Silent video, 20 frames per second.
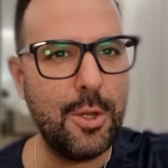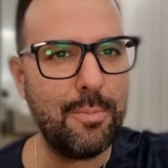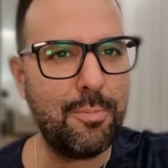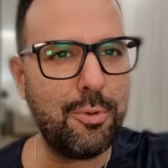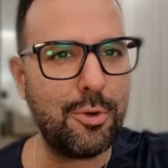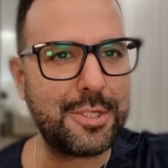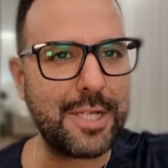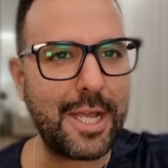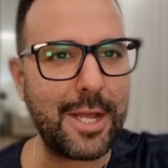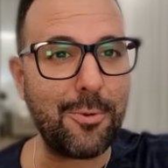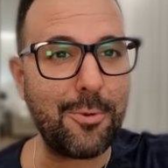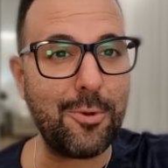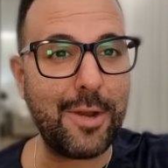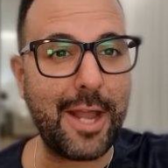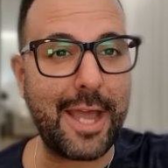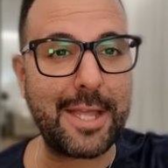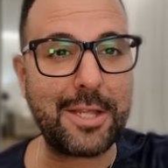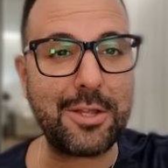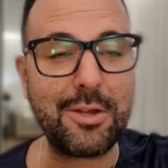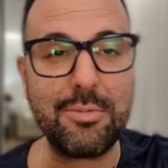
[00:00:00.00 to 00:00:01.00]
Pulsar un
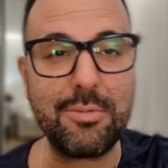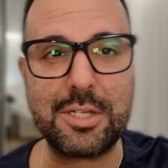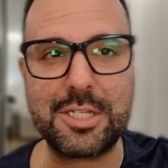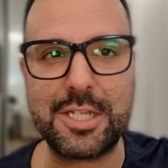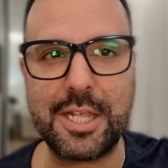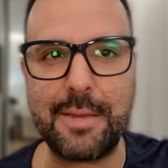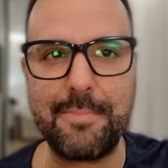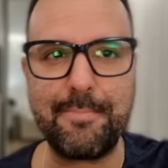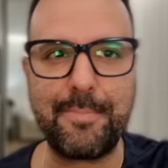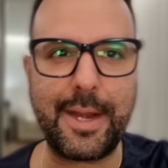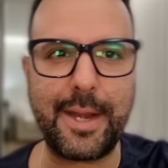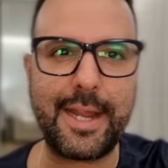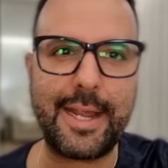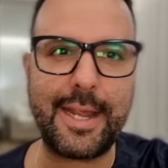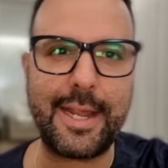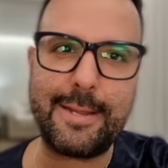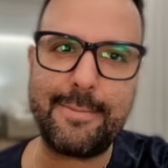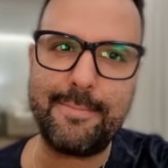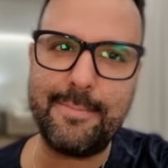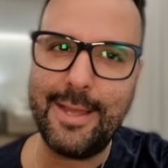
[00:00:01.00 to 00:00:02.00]
like, como
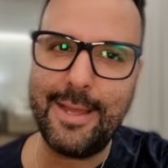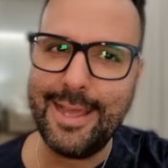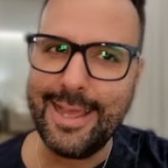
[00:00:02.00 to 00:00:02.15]
siempre